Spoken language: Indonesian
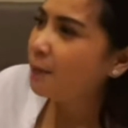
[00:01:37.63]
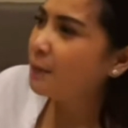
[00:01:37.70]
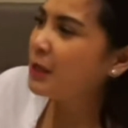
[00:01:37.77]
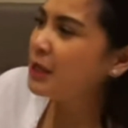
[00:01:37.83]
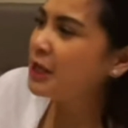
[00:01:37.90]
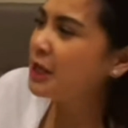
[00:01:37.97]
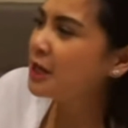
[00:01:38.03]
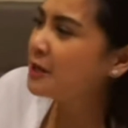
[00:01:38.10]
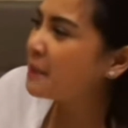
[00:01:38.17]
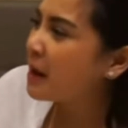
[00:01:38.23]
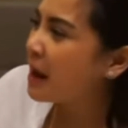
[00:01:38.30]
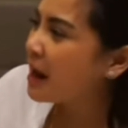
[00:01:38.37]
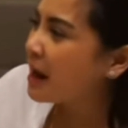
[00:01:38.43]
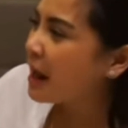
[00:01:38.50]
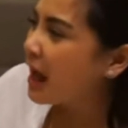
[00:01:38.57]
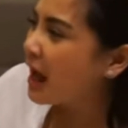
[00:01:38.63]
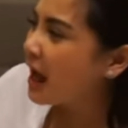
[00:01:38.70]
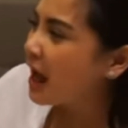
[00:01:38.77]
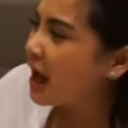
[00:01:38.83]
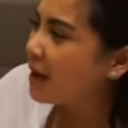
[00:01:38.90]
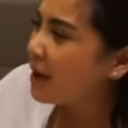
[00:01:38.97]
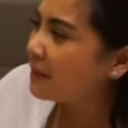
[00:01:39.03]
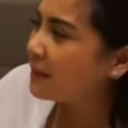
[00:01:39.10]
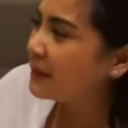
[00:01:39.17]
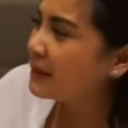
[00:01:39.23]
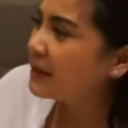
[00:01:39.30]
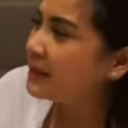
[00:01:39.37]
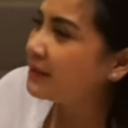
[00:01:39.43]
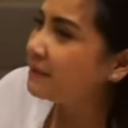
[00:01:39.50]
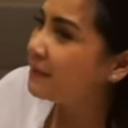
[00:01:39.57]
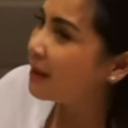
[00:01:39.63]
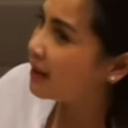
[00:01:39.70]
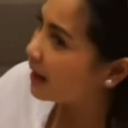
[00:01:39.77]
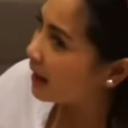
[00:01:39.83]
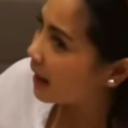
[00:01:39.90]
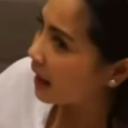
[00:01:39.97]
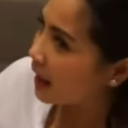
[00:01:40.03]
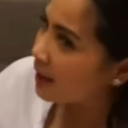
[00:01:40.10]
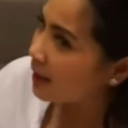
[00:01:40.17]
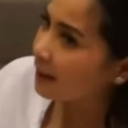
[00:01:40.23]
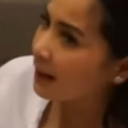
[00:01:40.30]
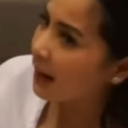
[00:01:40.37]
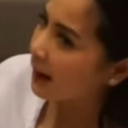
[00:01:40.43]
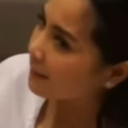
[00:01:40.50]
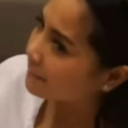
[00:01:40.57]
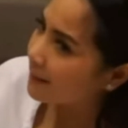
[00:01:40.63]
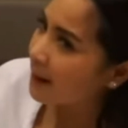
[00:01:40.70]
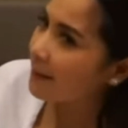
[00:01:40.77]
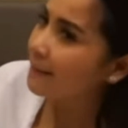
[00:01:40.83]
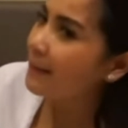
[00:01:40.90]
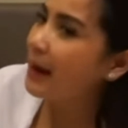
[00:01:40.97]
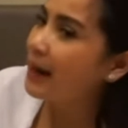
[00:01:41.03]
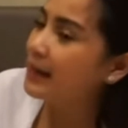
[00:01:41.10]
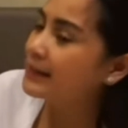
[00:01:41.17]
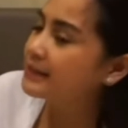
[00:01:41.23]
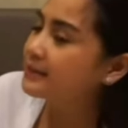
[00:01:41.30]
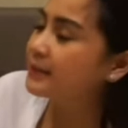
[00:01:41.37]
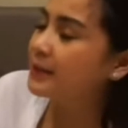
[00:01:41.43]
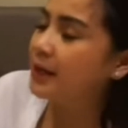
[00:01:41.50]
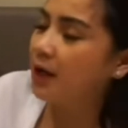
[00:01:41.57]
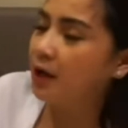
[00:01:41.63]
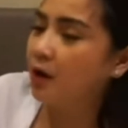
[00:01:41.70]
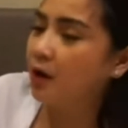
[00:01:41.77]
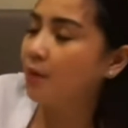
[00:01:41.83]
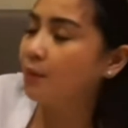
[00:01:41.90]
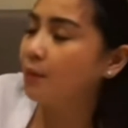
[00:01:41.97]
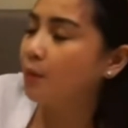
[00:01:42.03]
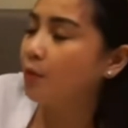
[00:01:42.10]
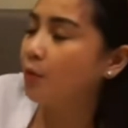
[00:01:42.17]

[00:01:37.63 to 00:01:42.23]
Ada juga yang dikerjakan bareng. Ya semua dibagi-bagilah ah, ujar